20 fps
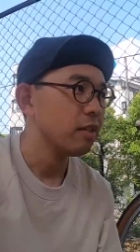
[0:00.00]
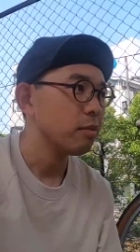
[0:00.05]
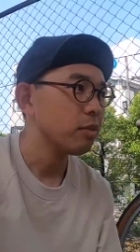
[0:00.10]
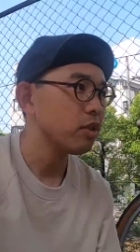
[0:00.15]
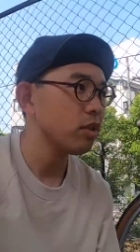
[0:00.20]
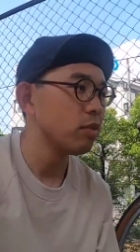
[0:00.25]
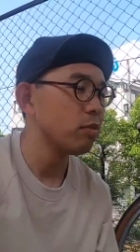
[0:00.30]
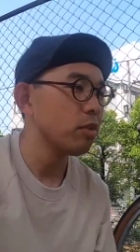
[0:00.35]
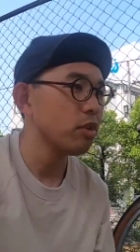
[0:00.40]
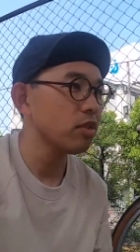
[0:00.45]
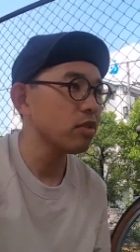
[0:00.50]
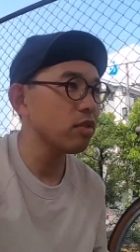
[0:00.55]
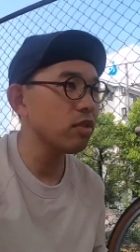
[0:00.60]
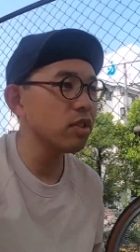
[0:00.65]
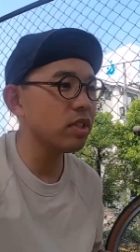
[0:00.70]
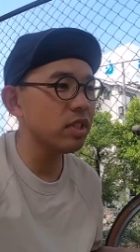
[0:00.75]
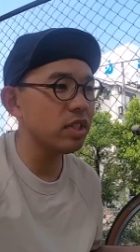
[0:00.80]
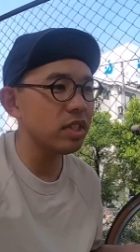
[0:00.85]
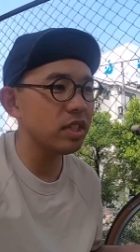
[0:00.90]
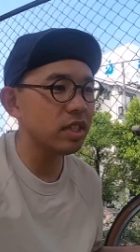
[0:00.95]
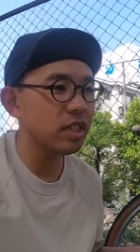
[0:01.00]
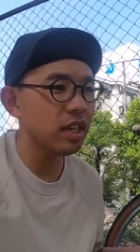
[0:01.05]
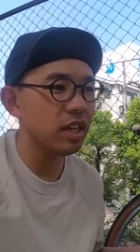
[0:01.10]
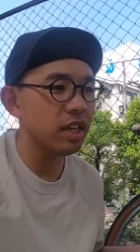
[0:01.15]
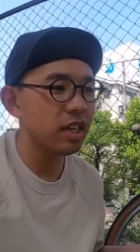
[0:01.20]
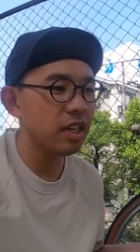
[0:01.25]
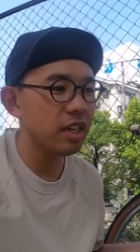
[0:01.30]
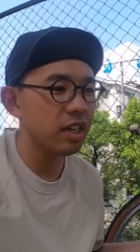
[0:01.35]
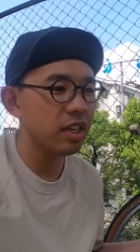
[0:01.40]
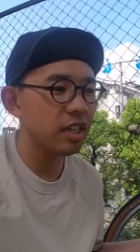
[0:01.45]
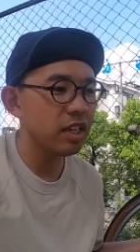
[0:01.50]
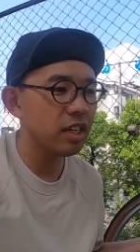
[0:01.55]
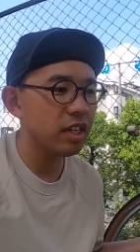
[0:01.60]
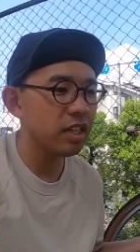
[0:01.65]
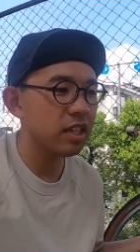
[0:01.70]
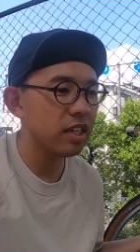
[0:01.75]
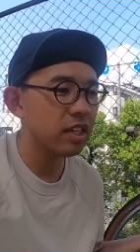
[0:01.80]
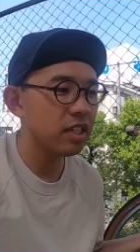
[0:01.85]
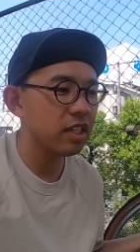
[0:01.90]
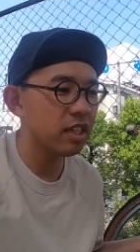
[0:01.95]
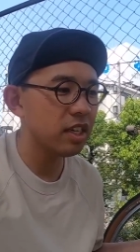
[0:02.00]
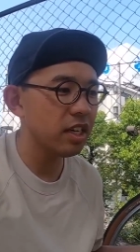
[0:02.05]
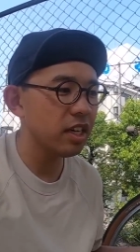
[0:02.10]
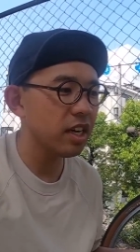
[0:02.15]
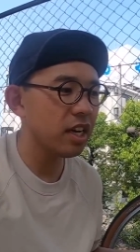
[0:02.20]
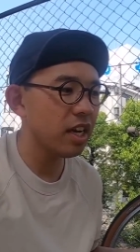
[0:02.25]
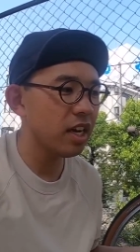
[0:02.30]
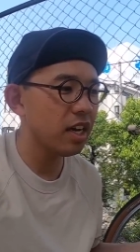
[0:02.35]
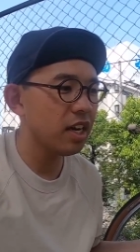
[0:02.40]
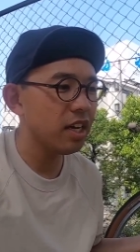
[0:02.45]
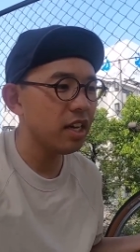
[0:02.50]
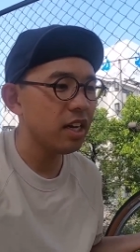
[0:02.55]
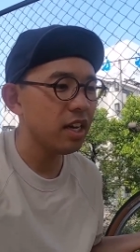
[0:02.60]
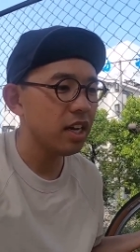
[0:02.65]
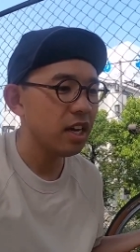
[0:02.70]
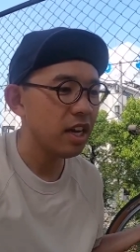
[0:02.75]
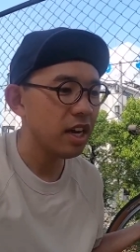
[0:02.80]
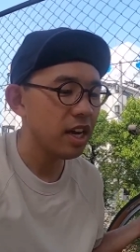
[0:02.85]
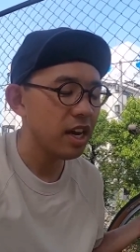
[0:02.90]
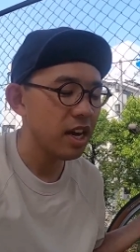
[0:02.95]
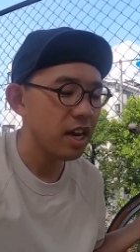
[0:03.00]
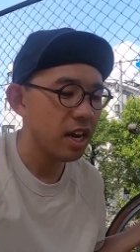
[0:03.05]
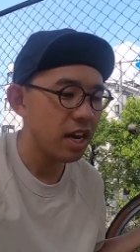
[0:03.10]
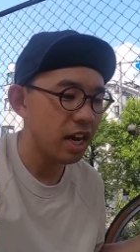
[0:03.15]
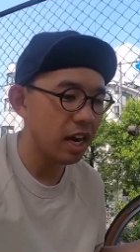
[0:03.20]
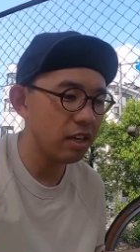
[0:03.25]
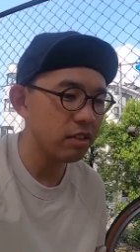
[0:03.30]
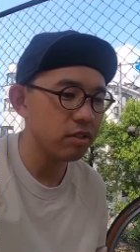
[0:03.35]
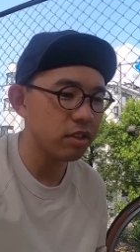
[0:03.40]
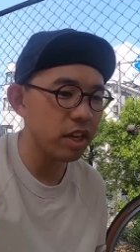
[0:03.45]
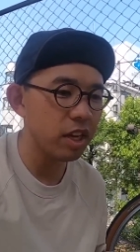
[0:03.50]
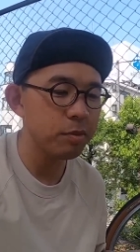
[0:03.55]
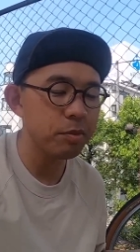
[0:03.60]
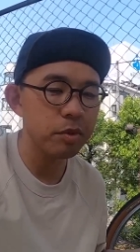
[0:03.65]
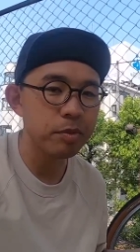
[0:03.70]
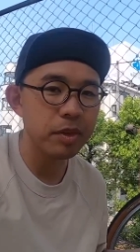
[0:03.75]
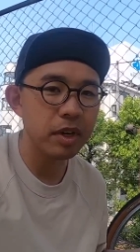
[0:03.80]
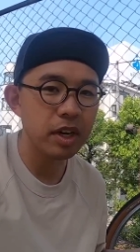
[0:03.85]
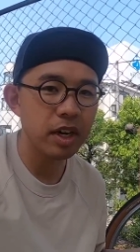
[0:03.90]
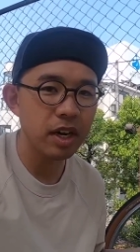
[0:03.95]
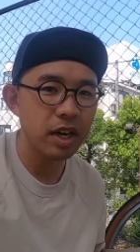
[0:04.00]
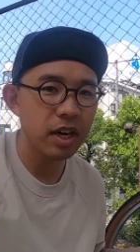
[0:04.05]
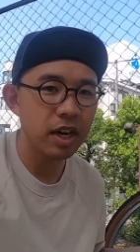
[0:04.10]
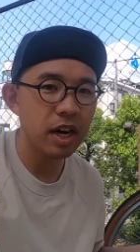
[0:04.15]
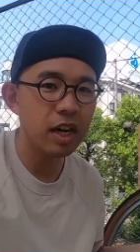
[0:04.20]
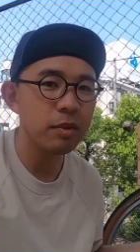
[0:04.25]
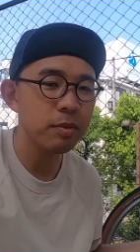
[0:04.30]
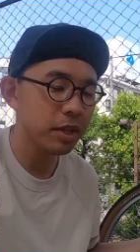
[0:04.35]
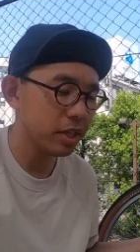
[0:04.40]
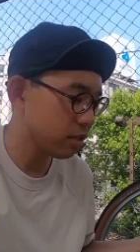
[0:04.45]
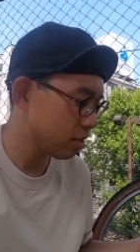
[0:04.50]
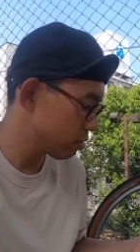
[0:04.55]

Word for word: もちろんもう少し、えー、ギアがあるタイプもありま